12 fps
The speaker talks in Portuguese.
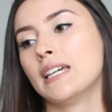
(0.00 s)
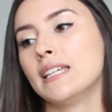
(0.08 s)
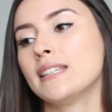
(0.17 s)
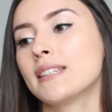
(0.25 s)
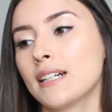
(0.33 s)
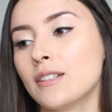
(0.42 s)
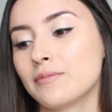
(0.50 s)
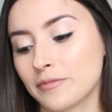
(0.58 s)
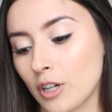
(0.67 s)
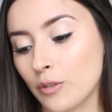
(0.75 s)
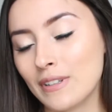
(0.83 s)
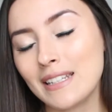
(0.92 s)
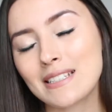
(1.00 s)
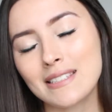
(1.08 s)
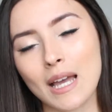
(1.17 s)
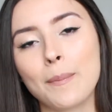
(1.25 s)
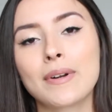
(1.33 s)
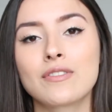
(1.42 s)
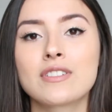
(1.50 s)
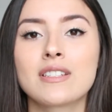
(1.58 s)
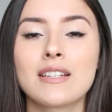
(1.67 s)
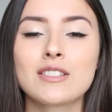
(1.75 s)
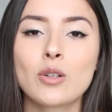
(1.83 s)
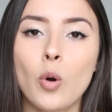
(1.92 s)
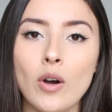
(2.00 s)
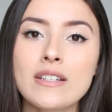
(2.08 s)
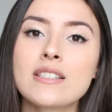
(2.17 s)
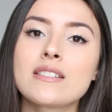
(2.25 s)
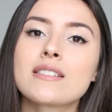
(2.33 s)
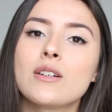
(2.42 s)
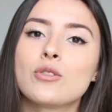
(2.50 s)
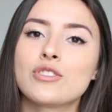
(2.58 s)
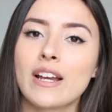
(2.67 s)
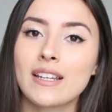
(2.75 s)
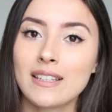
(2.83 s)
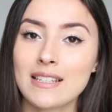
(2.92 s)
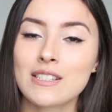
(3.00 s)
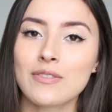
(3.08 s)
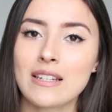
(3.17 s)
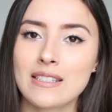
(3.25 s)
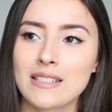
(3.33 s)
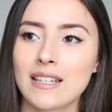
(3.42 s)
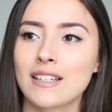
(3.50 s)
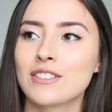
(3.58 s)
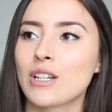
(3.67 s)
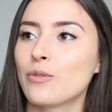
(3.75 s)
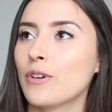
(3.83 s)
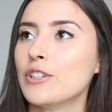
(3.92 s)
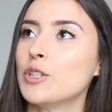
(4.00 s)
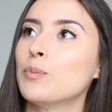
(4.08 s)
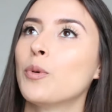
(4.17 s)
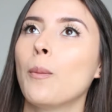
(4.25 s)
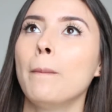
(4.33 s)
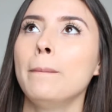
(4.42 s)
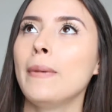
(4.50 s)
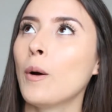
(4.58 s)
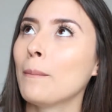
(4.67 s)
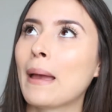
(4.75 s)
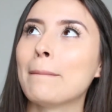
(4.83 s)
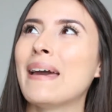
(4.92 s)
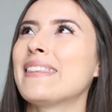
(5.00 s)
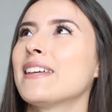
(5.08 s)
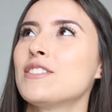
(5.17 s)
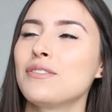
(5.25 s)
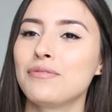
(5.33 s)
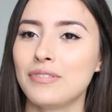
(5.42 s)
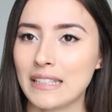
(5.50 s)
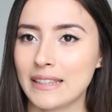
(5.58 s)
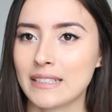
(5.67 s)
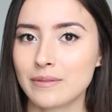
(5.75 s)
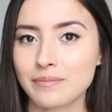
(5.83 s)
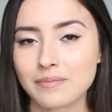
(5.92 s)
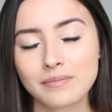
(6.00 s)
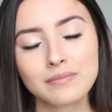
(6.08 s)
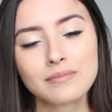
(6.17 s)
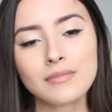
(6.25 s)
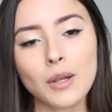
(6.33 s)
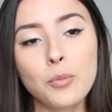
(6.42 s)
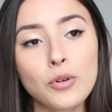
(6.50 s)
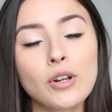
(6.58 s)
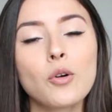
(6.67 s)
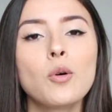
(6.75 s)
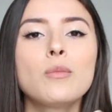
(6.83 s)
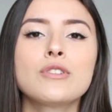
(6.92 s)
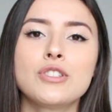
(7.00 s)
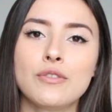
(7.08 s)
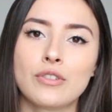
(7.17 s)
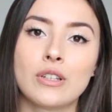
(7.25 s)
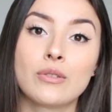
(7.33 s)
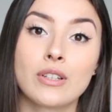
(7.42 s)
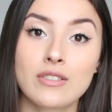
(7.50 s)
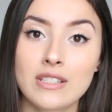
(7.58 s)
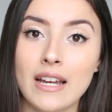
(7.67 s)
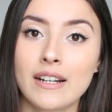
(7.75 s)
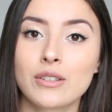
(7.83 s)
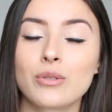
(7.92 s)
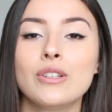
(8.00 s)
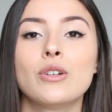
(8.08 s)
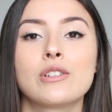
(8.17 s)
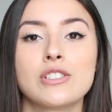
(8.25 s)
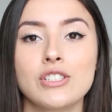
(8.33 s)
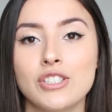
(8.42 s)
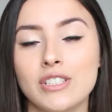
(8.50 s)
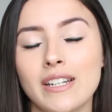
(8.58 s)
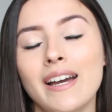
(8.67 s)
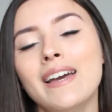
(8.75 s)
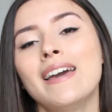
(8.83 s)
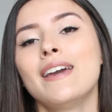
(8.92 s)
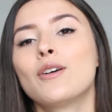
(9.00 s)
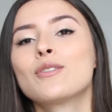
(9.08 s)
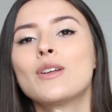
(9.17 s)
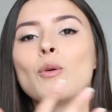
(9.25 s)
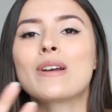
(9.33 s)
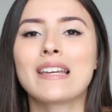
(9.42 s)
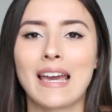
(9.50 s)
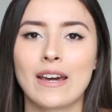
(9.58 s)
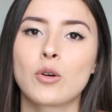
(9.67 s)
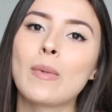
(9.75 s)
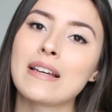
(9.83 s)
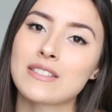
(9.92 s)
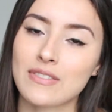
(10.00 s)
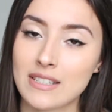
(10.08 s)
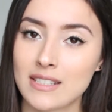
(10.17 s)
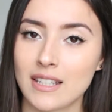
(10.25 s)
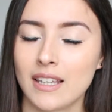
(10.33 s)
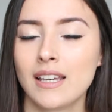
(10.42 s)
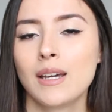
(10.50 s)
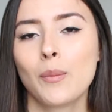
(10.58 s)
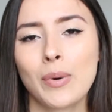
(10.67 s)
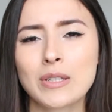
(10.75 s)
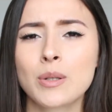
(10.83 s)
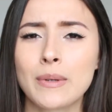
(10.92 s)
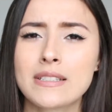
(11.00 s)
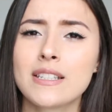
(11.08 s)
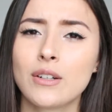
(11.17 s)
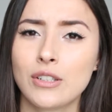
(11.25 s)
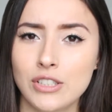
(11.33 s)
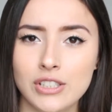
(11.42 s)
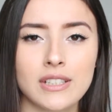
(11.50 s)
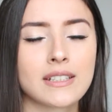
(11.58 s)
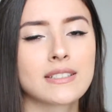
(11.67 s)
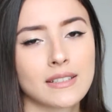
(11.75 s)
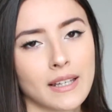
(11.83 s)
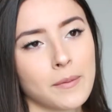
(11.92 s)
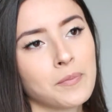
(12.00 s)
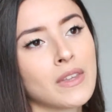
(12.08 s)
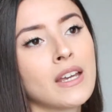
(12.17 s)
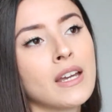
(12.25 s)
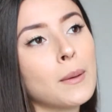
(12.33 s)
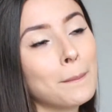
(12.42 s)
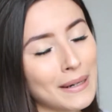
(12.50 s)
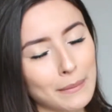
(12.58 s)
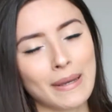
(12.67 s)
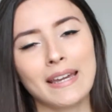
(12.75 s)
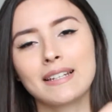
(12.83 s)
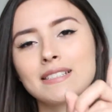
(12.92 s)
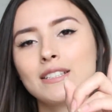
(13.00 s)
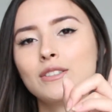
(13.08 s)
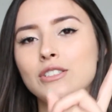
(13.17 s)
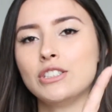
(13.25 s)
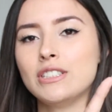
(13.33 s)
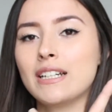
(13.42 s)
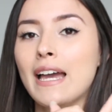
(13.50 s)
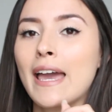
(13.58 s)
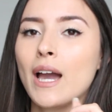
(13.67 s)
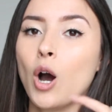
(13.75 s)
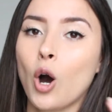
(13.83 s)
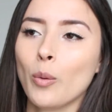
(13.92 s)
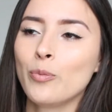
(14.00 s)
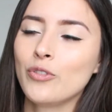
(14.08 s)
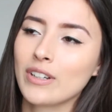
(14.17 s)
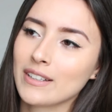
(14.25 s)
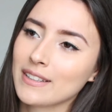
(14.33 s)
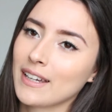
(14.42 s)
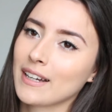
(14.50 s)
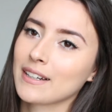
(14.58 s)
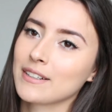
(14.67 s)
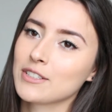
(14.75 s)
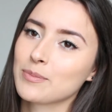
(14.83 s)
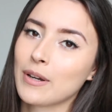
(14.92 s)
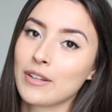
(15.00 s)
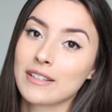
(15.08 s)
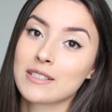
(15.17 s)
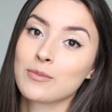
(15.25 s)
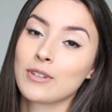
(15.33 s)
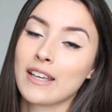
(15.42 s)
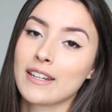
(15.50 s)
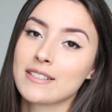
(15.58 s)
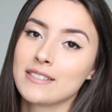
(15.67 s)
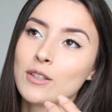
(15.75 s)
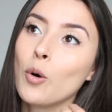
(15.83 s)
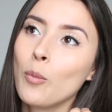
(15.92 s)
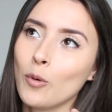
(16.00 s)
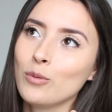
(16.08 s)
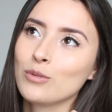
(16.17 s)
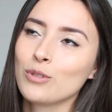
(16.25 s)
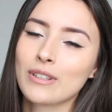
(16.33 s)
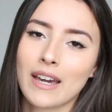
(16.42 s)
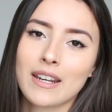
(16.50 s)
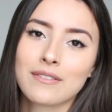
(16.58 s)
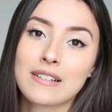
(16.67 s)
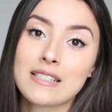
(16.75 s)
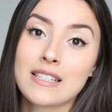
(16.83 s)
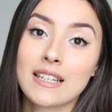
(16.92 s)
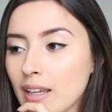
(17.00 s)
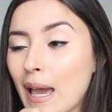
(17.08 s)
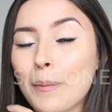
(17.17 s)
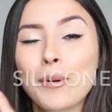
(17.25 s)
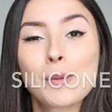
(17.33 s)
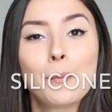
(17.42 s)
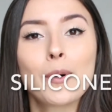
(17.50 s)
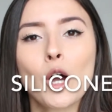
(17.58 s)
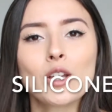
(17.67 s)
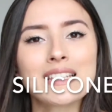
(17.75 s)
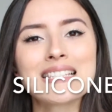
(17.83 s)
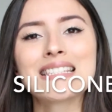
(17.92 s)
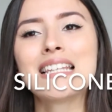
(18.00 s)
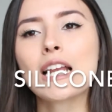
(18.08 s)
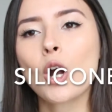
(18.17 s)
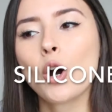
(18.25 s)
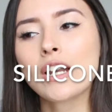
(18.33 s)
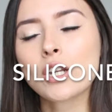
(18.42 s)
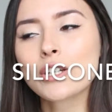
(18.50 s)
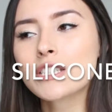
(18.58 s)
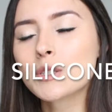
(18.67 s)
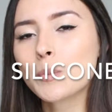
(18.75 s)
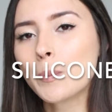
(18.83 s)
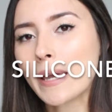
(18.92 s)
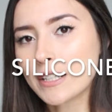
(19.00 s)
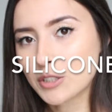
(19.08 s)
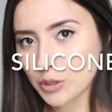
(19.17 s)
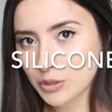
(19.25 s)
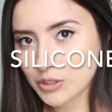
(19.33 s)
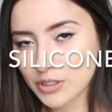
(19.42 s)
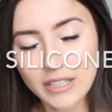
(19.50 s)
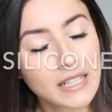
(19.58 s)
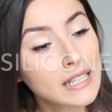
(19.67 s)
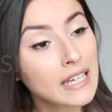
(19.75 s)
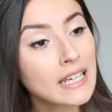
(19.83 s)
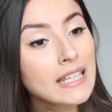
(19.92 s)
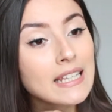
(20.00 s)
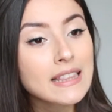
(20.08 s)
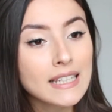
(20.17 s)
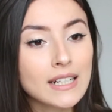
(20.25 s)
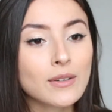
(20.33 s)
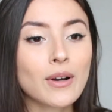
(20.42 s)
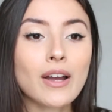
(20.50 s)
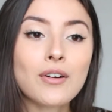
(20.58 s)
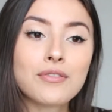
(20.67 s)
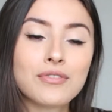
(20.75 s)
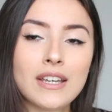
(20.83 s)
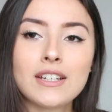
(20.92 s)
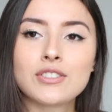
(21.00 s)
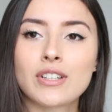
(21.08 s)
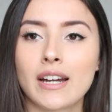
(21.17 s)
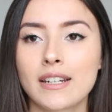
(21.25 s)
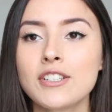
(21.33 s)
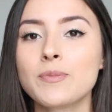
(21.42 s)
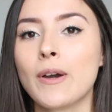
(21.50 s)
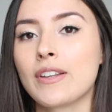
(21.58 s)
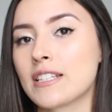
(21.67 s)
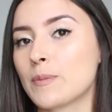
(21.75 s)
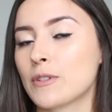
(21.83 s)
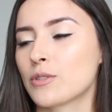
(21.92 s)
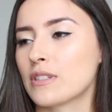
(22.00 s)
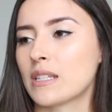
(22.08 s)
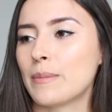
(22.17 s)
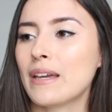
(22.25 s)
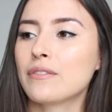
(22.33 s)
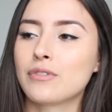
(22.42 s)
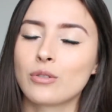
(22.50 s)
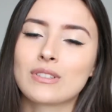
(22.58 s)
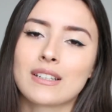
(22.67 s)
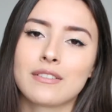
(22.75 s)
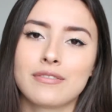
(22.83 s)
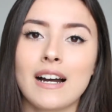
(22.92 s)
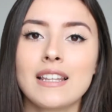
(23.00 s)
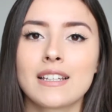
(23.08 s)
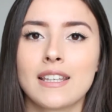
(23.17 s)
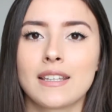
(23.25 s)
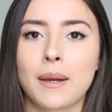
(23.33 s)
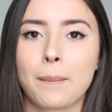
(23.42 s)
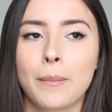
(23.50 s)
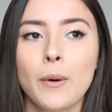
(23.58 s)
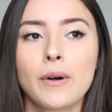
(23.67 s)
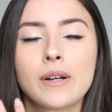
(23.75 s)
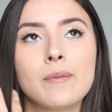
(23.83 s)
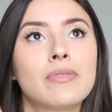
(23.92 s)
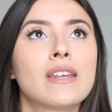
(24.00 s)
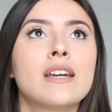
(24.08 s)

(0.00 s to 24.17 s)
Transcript: Então, eu vim listar para vocês coisas que eu já quis fazer, que já foi tipo meu, minha meta de vida, por algum motivo não deu certo e hoje em dia eu não quero mais fazer, principalmente cirurgias, né? Primeira cirurgia é óbvia, né? A grande maioria das mulheres no mundo querem fazer, é por prótese de silicone nos peitos. Então, eu vejo que a grande maioria das pessoas à minha volta que fala que quer pôr,